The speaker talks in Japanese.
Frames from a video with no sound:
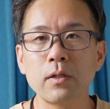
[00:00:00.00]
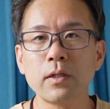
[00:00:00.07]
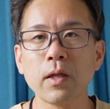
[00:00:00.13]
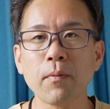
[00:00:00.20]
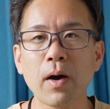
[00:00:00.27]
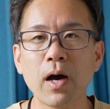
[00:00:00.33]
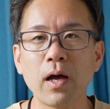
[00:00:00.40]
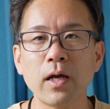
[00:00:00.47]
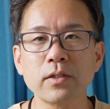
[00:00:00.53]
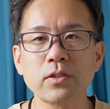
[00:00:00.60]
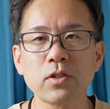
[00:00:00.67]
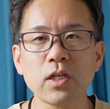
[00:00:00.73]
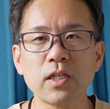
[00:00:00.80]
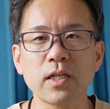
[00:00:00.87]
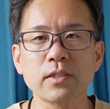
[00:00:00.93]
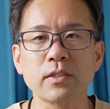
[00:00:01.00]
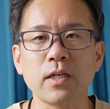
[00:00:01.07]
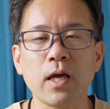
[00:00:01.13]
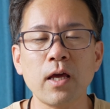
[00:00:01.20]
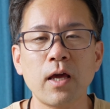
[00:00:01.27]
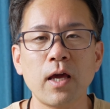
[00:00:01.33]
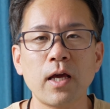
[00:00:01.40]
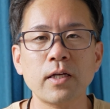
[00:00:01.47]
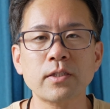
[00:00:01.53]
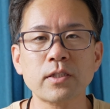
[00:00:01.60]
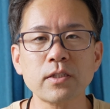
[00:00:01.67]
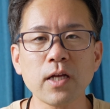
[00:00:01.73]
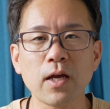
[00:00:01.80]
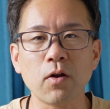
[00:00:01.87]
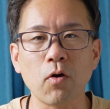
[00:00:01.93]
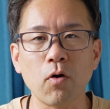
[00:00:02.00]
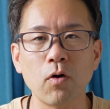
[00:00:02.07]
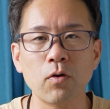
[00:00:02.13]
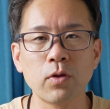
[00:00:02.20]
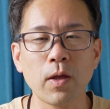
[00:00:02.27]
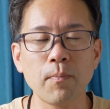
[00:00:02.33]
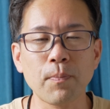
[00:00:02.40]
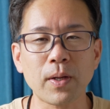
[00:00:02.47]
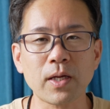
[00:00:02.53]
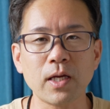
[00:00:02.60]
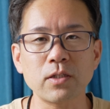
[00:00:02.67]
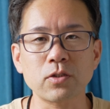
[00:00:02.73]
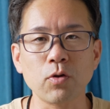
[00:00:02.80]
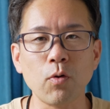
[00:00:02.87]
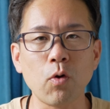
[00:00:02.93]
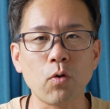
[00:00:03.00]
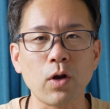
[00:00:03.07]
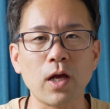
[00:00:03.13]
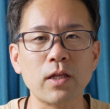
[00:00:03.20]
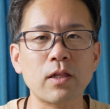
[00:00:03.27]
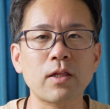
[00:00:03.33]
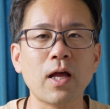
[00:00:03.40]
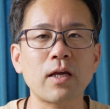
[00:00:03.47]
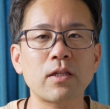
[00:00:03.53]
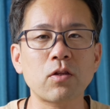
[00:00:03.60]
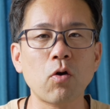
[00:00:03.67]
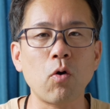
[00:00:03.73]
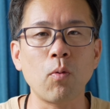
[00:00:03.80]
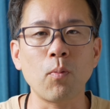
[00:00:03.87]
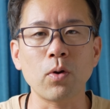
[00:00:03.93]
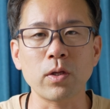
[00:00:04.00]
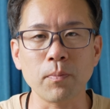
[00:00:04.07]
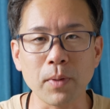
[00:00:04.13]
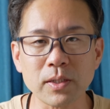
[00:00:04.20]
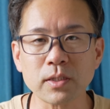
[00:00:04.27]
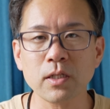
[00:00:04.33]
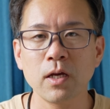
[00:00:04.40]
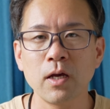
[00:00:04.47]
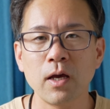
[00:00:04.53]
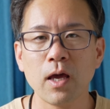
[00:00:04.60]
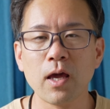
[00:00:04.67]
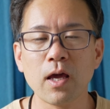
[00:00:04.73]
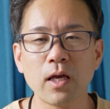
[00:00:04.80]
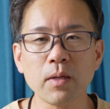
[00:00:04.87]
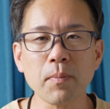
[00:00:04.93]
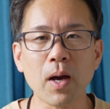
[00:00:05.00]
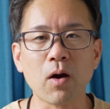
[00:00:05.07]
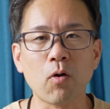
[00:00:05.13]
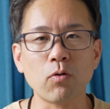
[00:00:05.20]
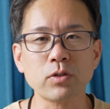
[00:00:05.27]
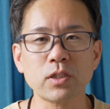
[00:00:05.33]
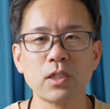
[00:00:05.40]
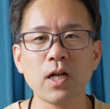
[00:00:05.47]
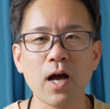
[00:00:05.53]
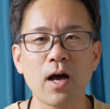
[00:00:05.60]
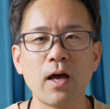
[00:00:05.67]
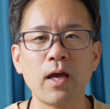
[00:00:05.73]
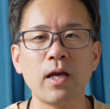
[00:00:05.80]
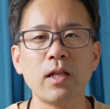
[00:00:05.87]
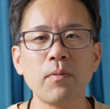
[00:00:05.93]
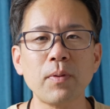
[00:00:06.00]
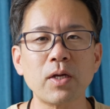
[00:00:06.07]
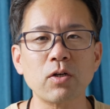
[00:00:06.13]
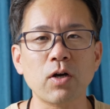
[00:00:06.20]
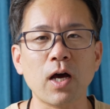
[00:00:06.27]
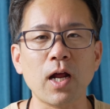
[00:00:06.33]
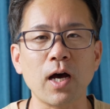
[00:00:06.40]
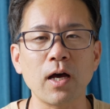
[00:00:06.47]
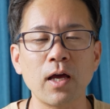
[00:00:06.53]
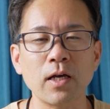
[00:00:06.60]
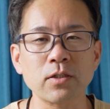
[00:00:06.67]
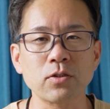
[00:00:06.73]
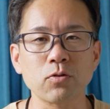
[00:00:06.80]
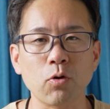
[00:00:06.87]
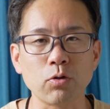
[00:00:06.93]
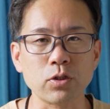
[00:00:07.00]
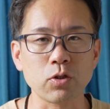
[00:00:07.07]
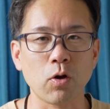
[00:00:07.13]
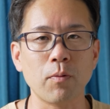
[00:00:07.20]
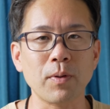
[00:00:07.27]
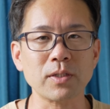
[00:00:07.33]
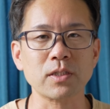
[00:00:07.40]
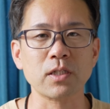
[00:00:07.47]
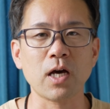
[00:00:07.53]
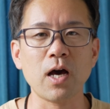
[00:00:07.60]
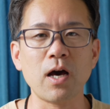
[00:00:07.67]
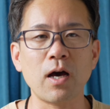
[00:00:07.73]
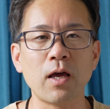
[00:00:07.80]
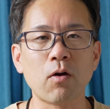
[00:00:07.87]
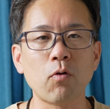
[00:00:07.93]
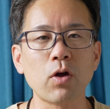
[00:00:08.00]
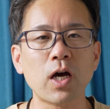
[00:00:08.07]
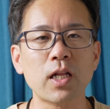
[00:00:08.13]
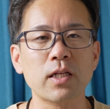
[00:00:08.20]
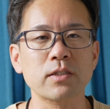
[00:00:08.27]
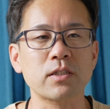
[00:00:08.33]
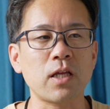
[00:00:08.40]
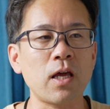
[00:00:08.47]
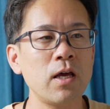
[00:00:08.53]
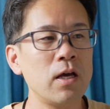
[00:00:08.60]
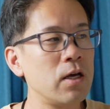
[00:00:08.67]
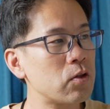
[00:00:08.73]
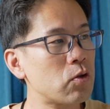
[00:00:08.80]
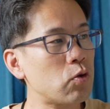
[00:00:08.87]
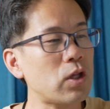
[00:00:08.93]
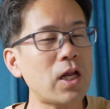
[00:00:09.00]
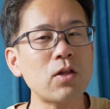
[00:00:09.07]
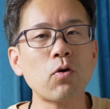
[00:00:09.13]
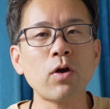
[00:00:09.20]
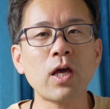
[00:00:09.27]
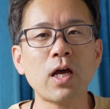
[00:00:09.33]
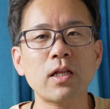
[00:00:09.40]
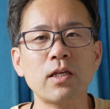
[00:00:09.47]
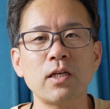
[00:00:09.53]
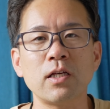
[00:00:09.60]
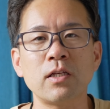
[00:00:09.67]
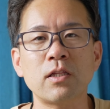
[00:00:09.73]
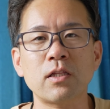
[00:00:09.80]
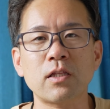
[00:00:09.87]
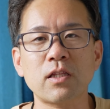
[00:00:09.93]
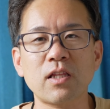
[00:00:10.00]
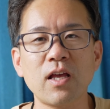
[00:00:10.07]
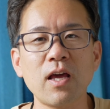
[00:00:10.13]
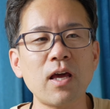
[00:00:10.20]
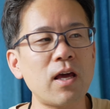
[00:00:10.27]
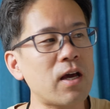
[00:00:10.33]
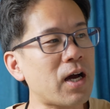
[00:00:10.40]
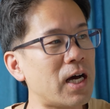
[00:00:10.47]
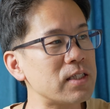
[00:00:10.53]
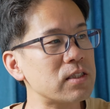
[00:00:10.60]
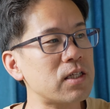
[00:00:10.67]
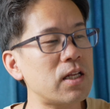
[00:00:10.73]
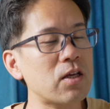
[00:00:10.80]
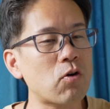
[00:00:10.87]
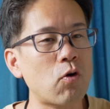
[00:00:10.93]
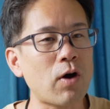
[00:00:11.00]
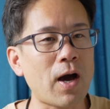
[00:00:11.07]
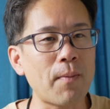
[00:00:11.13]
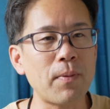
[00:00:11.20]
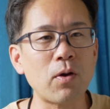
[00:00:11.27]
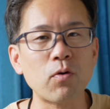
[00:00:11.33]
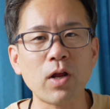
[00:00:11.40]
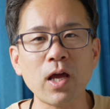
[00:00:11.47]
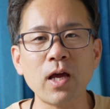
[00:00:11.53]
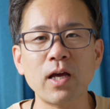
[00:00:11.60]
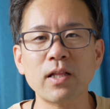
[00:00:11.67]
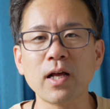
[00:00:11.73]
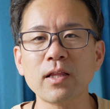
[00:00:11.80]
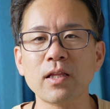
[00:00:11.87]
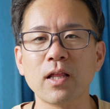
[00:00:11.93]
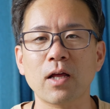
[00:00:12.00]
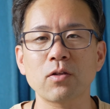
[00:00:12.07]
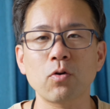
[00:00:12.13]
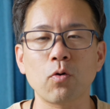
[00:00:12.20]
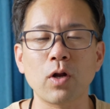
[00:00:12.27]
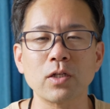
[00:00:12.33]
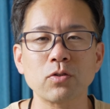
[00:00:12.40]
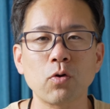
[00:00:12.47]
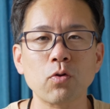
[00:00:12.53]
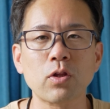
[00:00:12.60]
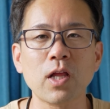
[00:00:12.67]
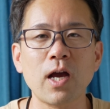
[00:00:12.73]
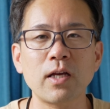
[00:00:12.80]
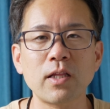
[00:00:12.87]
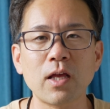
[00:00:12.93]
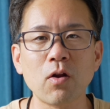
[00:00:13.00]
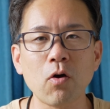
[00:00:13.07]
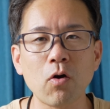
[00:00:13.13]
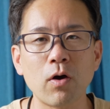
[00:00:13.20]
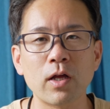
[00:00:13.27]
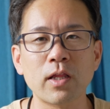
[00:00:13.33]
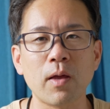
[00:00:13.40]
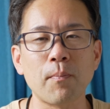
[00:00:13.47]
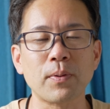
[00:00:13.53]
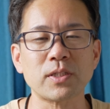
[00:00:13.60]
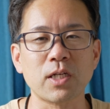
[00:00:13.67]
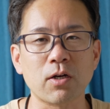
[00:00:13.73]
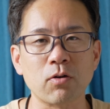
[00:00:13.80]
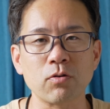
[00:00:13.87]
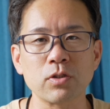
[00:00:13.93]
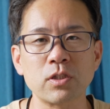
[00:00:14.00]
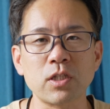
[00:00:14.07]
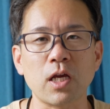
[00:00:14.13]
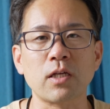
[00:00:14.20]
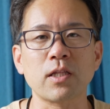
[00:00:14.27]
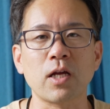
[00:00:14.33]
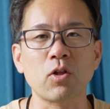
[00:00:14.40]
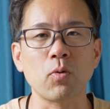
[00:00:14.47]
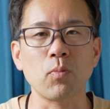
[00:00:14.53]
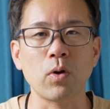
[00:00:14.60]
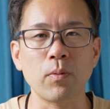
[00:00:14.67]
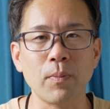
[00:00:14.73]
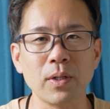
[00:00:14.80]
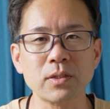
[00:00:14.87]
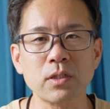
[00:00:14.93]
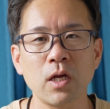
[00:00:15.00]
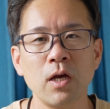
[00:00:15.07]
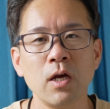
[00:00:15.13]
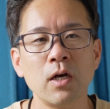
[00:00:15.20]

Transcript: では、え次にですね、え室内の電波検証を行いたいと思います。え今こちら、えリビングから、え収録しておりますが、えこれからですね、隣の部屋に行って、え完全にこう壁をね、隔てたような状態での電波チェックしていきたいと思います。